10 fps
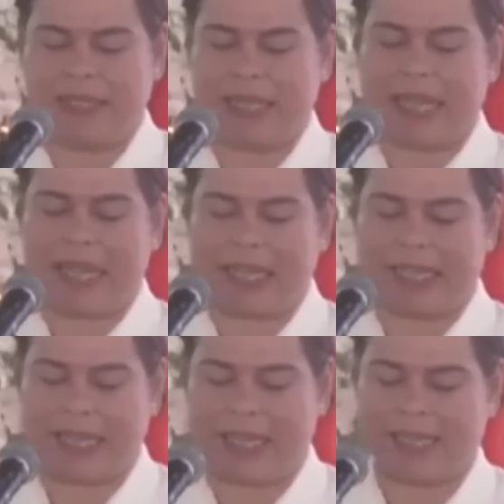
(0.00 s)
Nagagalit
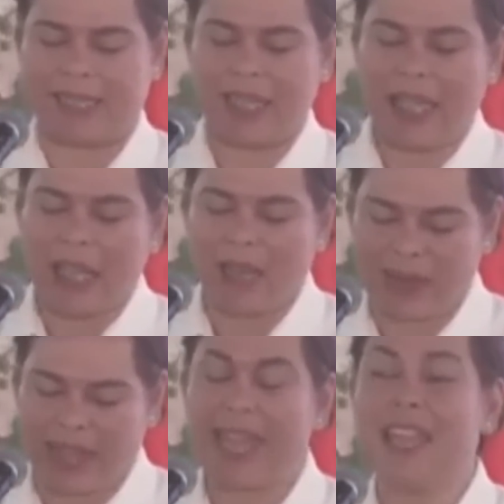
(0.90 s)
na.
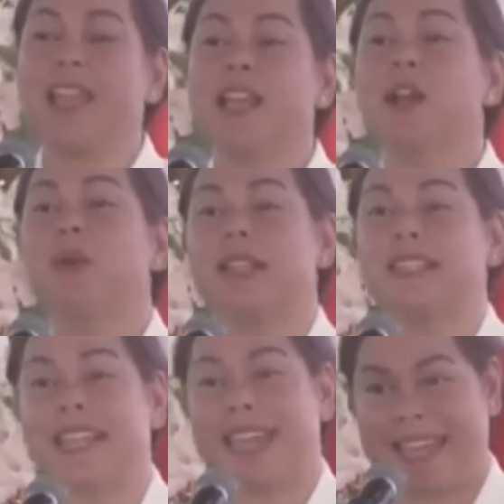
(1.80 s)
Okay?
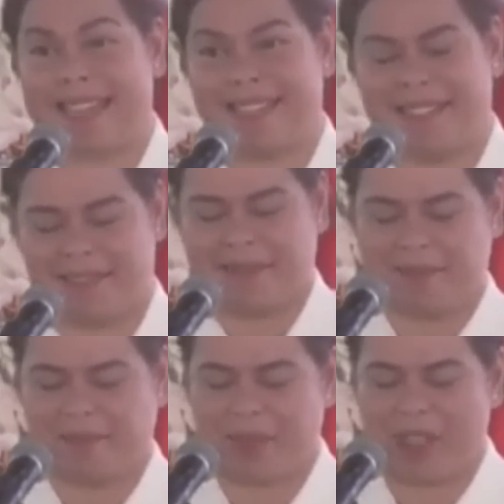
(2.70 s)
Once again,
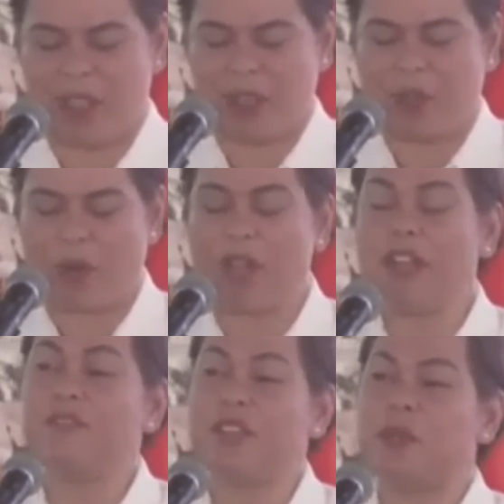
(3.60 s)
to all
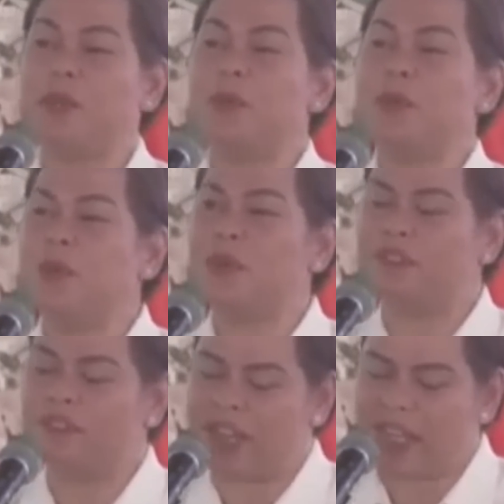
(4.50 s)
of you who
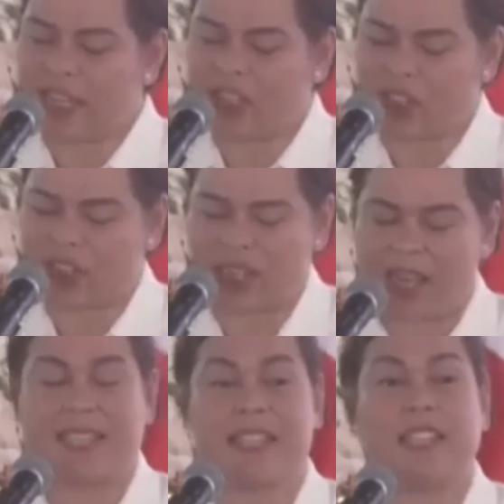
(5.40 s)
have reached
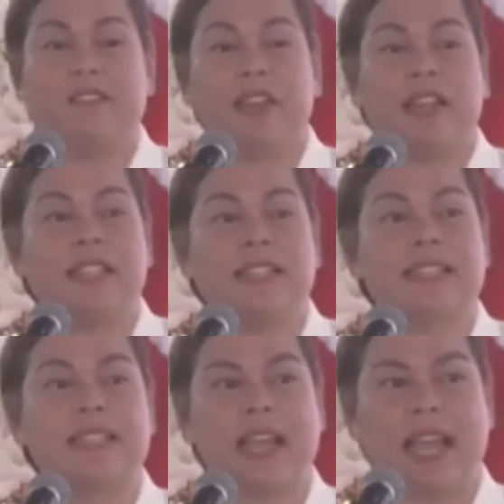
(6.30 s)
a
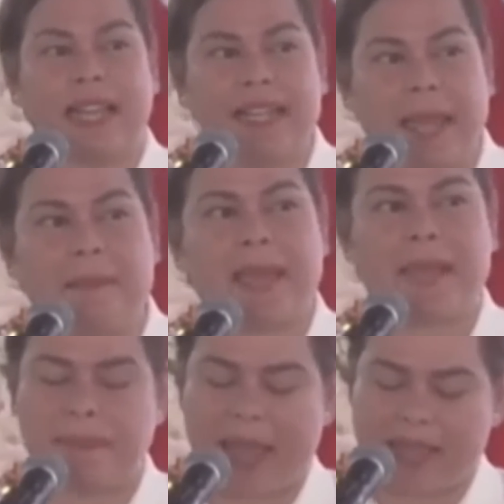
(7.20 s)
significant
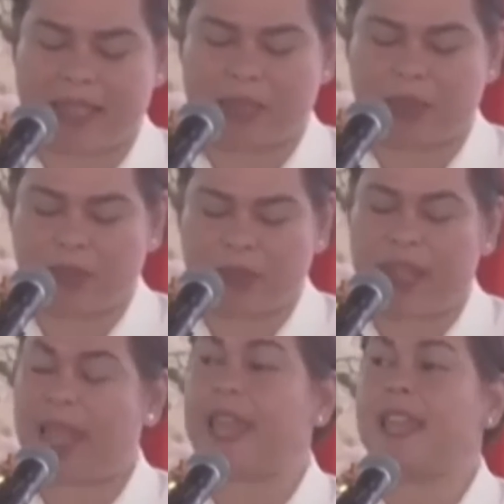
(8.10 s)
academic milestone
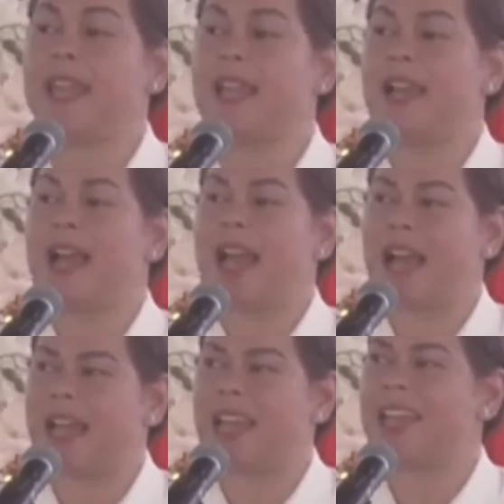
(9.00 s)
today,
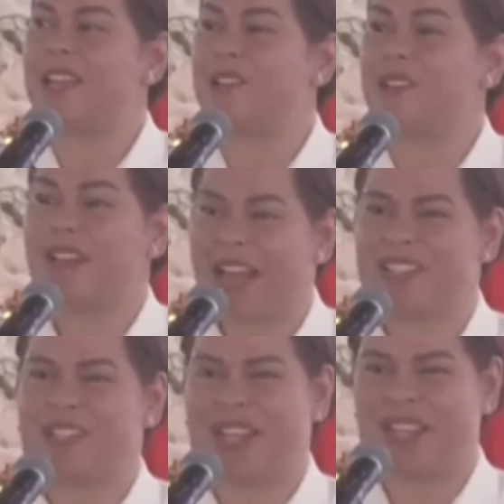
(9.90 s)
I
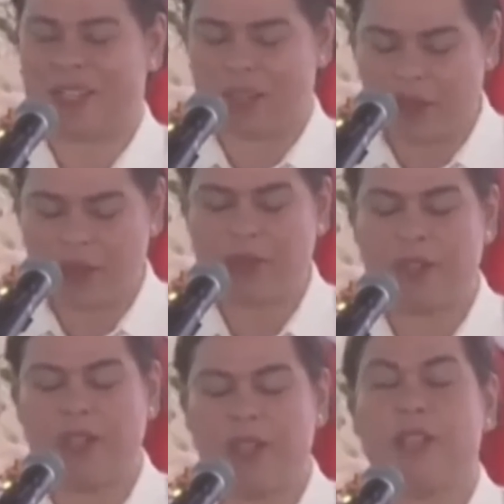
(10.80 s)
congratulate you.
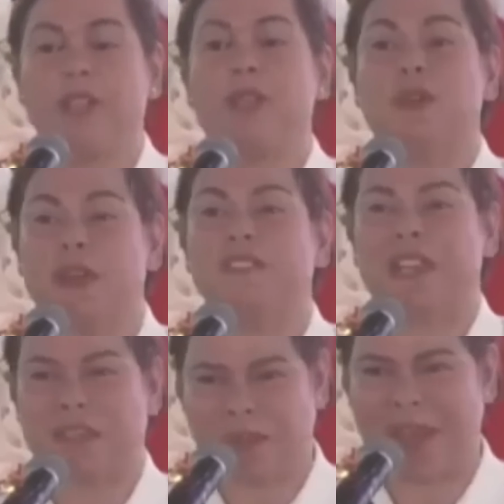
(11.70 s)
You have
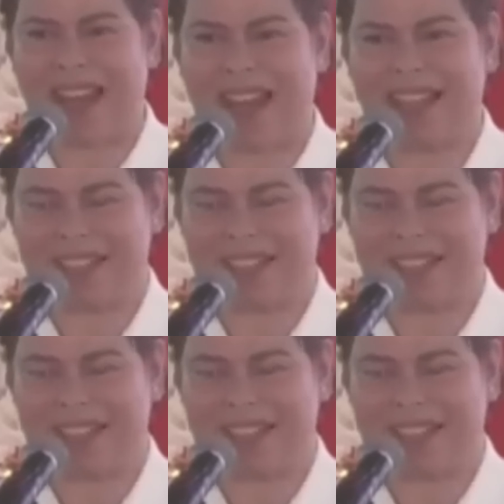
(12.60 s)
done well.